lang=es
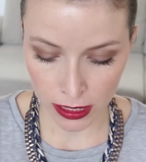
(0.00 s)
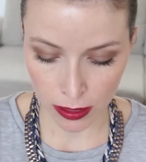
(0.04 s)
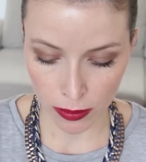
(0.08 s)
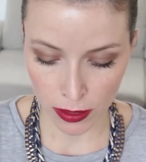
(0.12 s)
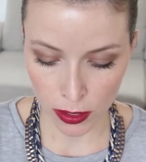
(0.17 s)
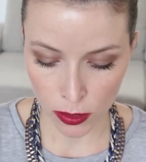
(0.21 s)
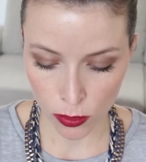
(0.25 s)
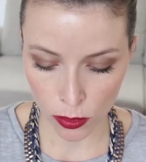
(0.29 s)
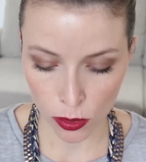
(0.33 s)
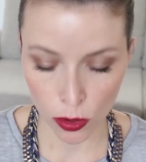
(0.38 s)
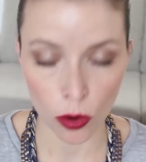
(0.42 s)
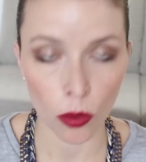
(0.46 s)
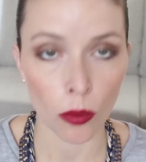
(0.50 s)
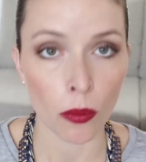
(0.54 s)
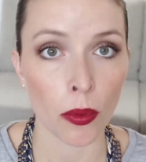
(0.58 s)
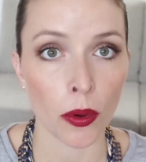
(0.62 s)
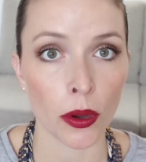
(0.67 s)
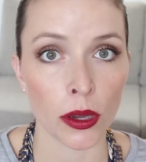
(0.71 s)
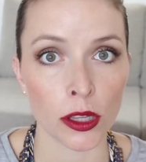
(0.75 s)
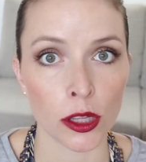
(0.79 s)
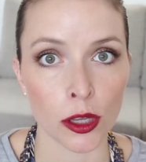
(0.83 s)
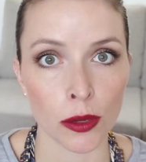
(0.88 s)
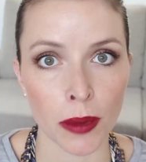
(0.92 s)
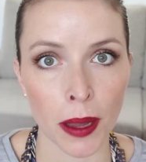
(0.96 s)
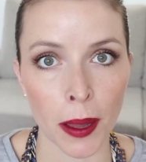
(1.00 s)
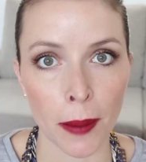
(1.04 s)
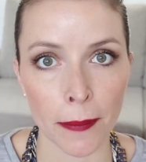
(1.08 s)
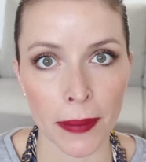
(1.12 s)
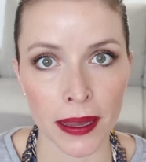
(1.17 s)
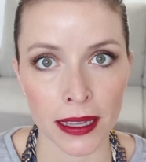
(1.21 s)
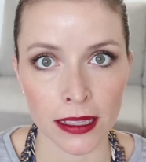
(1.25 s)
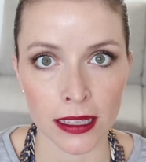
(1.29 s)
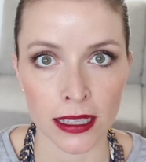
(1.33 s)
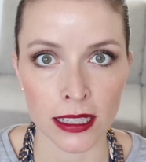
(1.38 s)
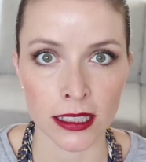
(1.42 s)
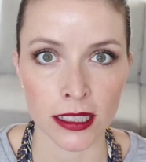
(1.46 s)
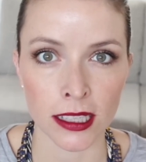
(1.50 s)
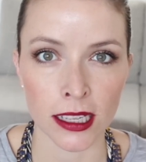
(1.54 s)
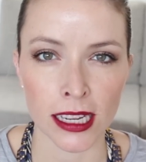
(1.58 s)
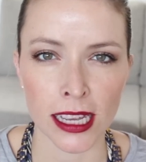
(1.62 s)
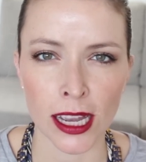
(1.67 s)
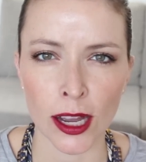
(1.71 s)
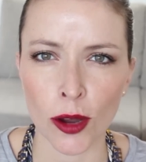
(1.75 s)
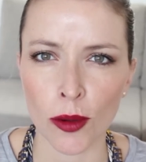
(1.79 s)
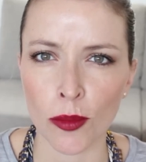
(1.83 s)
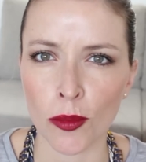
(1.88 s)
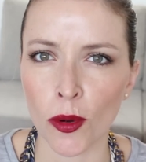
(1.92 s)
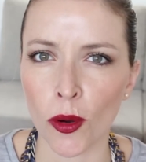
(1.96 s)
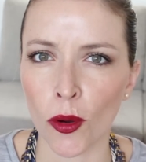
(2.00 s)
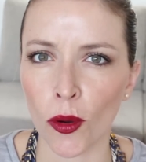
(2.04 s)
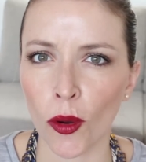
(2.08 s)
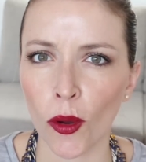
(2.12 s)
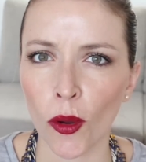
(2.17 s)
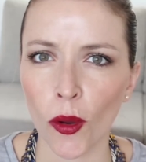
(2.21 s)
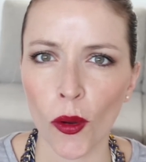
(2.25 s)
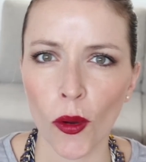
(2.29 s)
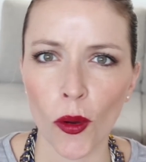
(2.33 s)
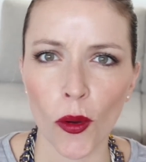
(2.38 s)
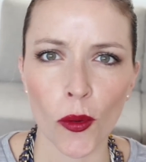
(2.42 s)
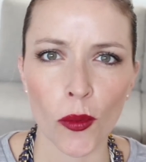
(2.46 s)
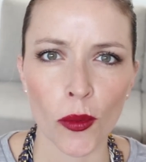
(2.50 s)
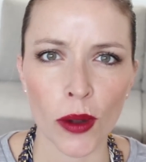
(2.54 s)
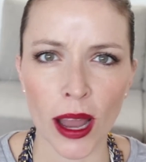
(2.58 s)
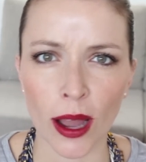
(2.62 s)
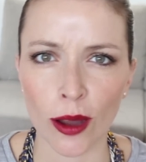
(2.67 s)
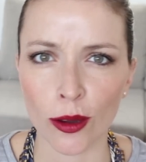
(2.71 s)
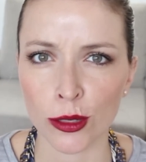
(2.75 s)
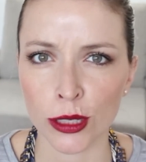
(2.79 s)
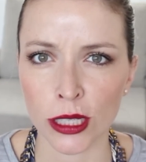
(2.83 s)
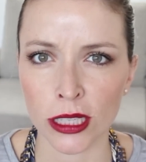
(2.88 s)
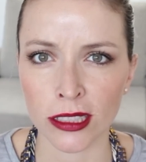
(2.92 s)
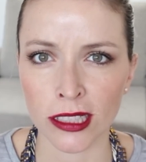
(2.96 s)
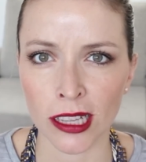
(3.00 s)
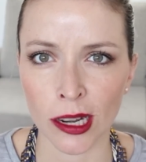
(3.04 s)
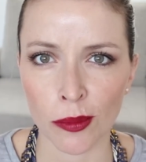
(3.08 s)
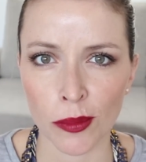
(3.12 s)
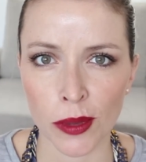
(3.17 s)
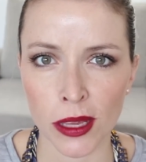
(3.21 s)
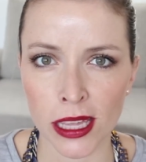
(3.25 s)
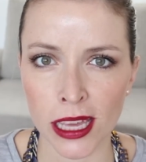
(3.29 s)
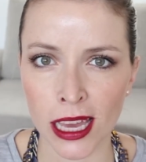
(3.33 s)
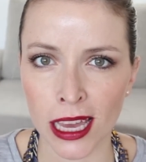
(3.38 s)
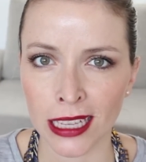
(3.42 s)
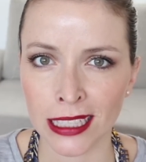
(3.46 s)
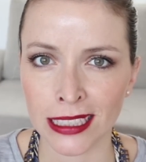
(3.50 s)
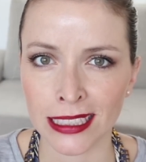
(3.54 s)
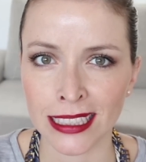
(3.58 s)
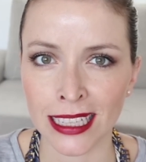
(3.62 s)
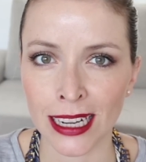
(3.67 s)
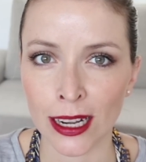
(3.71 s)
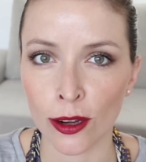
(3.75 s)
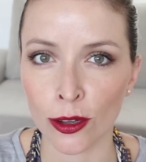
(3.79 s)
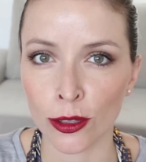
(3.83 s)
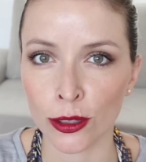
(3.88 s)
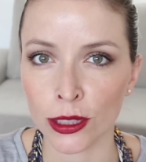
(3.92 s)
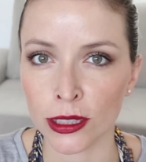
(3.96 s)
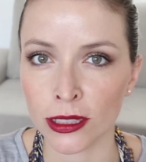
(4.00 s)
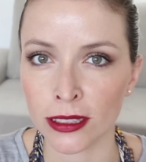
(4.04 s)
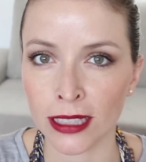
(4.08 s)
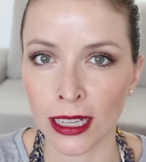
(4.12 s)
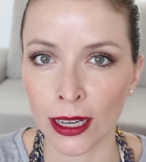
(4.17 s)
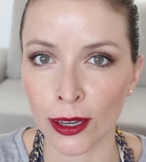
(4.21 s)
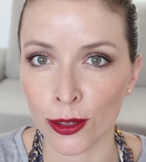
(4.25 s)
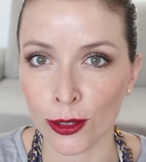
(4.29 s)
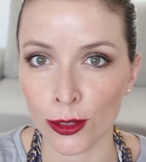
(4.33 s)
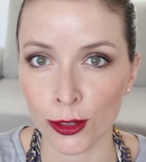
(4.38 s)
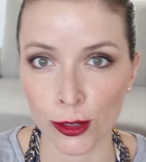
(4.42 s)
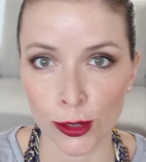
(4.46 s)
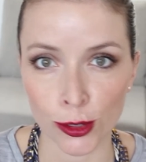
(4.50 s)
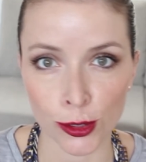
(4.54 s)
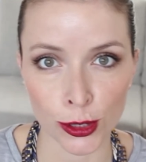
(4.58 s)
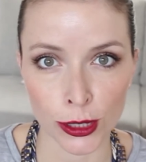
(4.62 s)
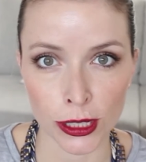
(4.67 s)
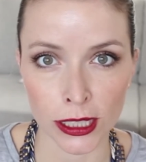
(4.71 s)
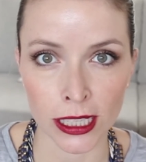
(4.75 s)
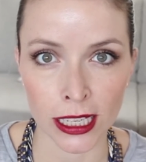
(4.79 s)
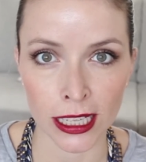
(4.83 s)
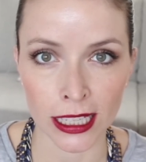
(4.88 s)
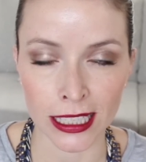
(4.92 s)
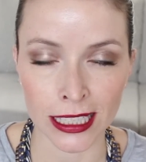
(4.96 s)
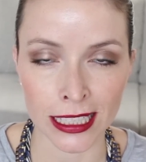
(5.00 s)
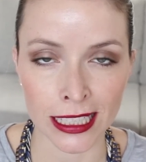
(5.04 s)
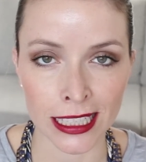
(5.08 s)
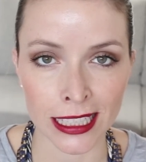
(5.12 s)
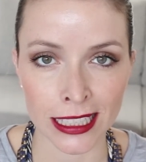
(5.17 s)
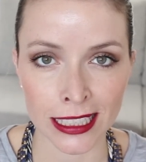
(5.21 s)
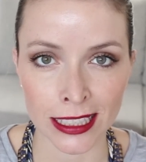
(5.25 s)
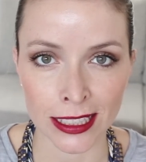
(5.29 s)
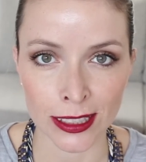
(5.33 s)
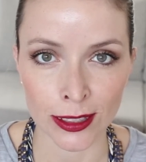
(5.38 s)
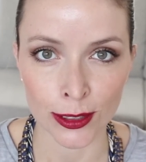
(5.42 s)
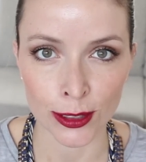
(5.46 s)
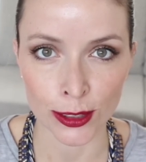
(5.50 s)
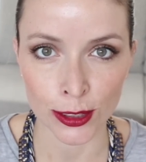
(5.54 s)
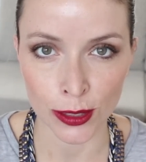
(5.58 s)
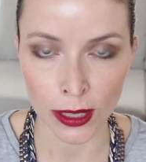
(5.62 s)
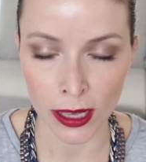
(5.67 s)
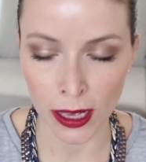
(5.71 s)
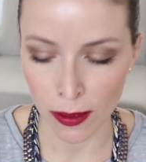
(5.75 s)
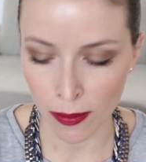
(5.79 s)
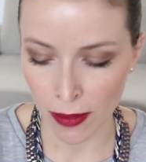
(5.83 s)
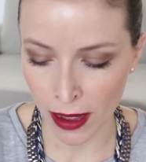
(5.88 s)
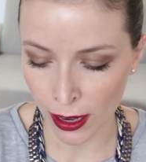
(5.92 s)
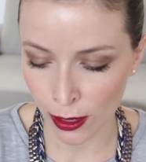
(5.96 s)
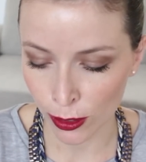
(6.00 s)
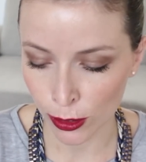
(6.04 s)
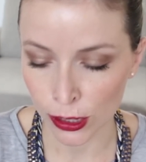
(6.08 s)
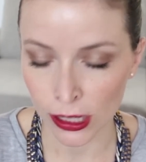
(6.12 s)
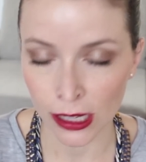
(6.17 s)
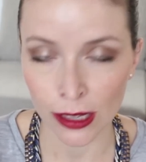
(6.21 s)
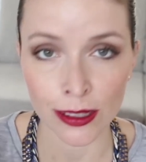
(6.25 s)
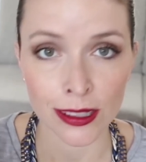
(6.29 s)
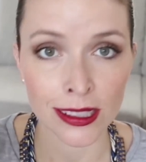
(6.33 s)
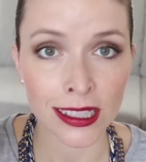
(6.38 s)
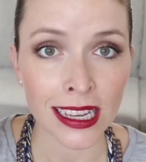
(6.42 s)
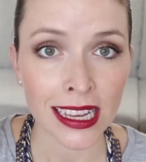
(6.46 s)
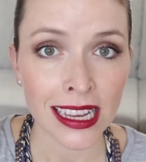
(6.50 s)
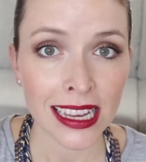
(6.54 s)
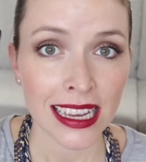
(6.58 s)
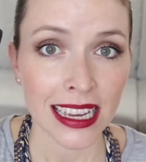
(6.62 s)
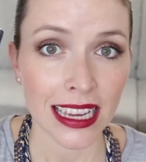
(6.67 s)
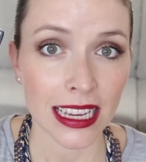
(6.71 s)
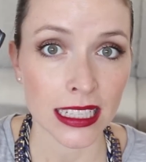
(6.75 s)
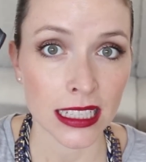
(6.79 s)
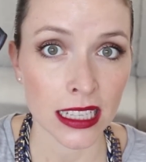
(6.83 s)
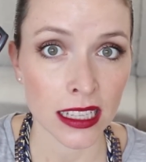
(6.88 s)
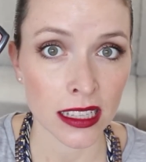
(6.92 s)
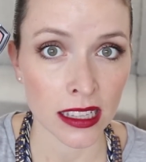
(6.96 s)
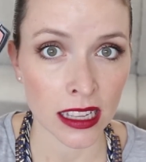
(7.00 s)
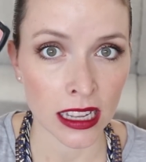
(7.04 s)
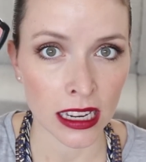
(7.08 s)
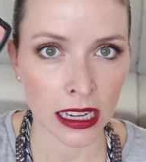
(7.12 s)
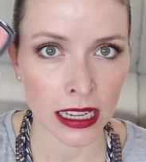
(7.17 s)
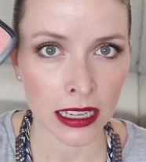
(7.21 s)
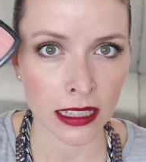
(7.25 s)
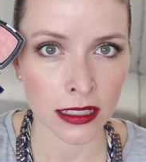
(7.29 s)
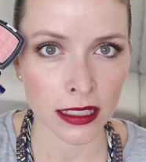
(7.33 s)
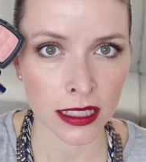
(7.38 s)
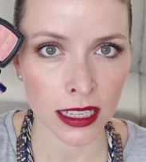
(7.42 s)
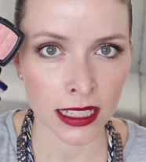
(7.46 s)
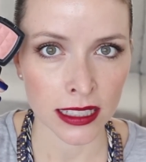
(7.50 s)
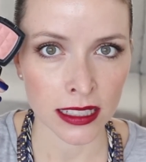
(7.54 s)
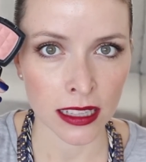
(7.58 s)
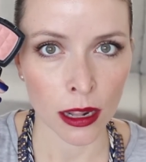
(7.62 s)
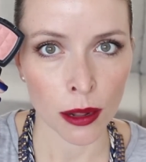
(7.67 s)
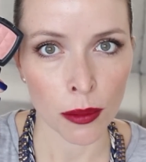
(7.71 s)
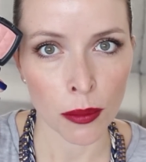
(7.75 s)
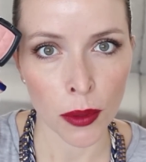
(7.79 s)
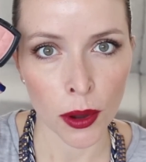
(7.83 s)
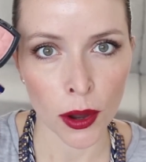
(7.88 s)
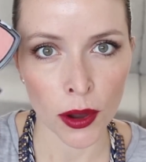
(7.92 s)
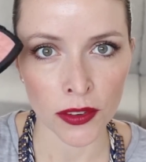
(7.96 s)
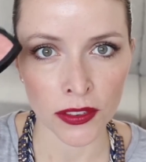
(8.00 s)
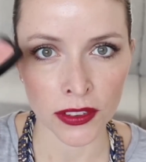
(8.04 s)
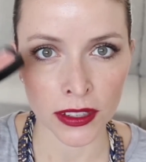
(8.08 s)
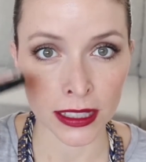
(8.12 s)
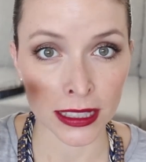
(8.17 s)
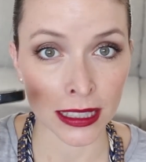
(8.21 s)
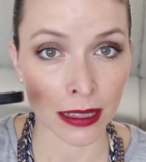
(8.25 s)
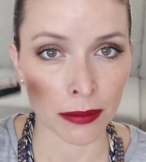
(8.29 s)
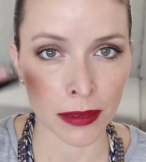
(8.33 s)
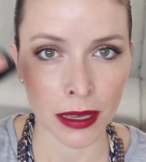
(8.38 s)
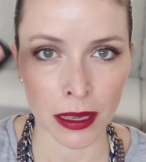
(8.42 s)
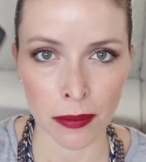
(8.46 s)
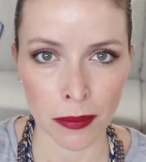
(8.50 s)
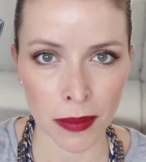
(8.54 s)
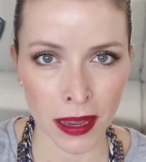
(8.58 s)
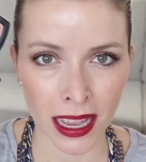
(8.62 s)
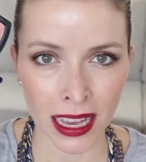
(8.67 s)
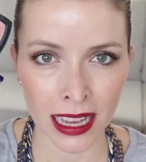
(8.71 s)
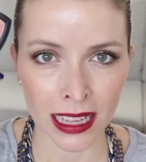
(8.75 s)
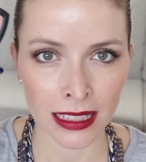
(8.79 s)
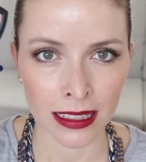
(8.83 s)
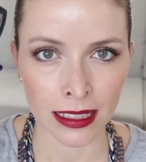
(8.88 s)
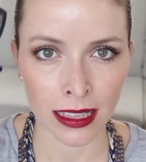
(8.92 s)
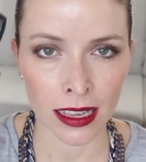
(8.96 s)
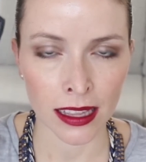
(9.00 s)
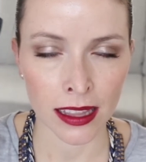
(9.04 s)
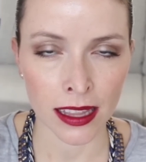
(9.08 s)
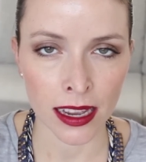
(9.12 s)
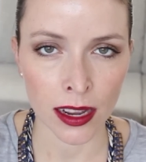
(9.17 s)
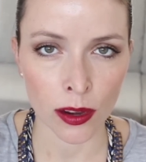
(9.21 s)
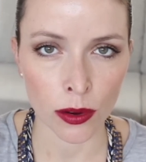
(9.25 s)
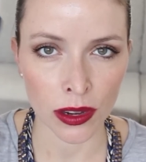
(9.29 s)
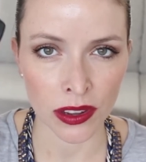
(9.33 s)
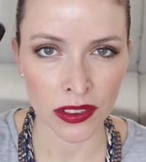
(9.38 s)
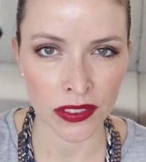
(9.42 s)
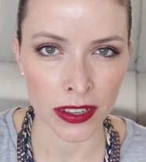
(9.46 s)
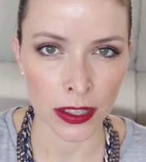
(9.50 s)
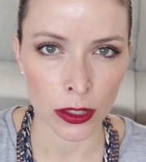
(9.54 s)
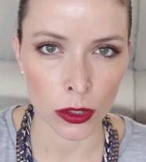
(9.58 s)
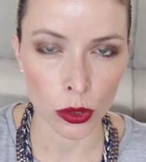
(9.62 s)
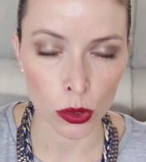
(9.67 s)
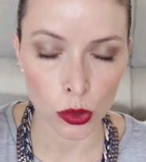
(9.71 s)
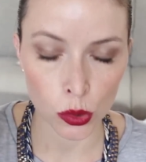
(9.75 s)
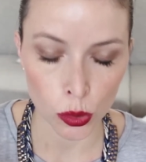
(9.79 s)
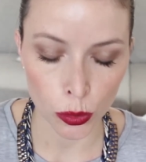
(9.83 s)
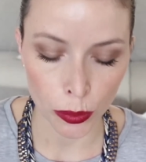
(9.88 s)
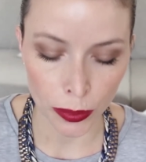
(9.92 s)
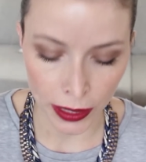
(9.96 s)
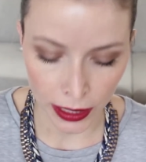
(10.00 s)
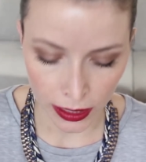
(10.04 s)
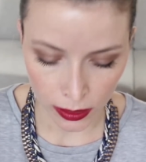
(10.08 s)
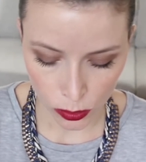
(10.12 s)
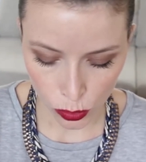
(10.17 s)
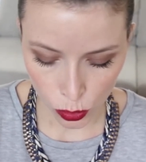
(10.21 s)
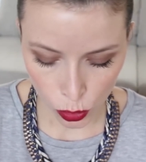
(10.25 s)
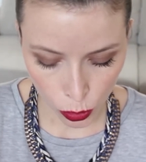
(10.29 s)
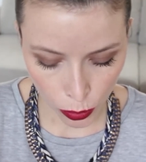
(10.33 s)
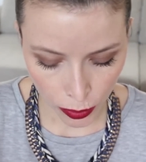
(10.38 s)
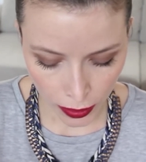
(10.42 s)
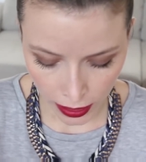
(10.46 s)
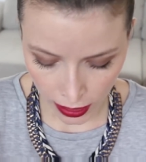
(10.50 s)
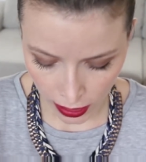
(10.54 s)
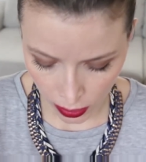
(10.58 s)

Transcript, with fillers: también uno un poquito más mate que sería como una cosa intermedia entre los terrosos y, estos eh, más rosados es este de NYX que es el mauve que también me encanta y deja un efecto súper súper